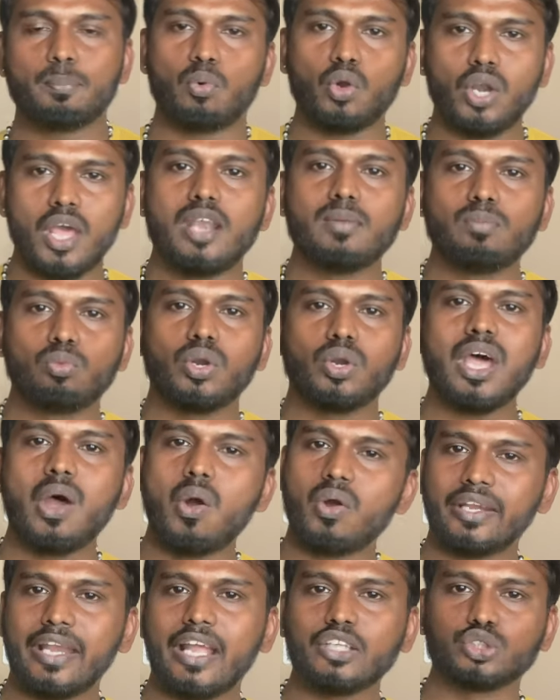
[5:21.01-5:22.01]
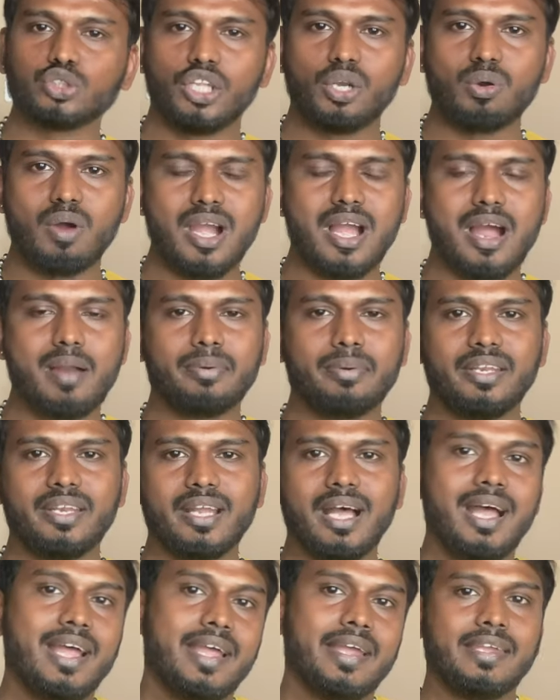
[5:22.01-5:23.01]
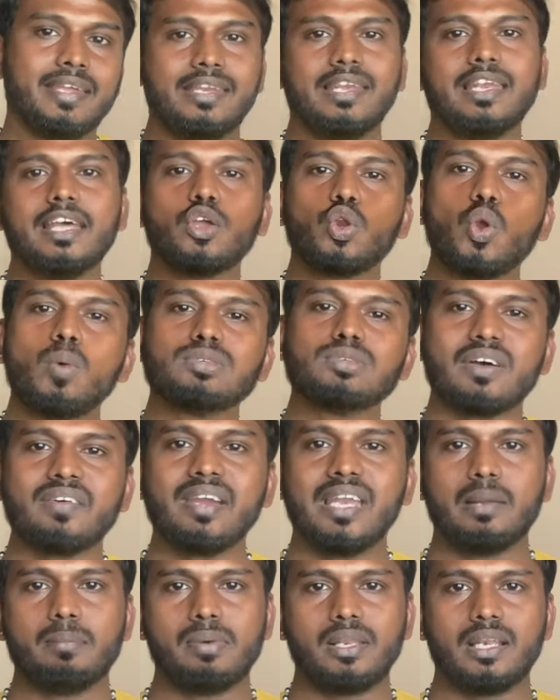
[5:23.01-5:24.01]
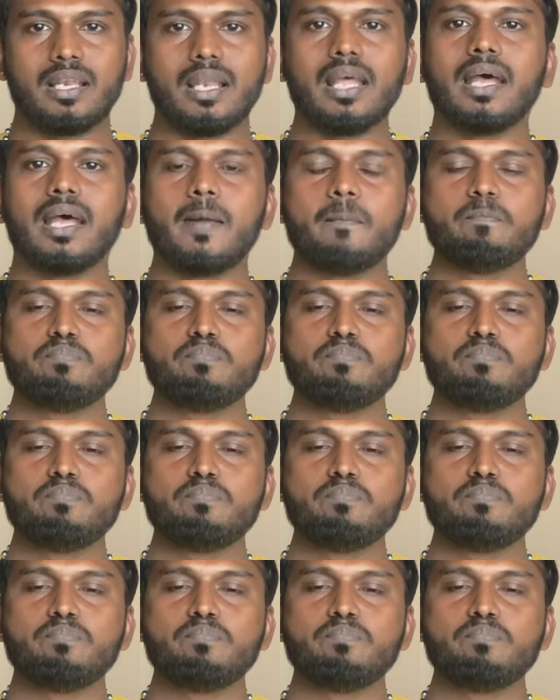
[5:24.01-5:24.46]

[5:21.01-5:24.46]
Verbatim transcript: போனாலும் கூட அவங்க என்ன சொல்லிடுவாங்க அப்படின்னா இல்லை ரூம்ஸ் அவைலபிள் இல்லை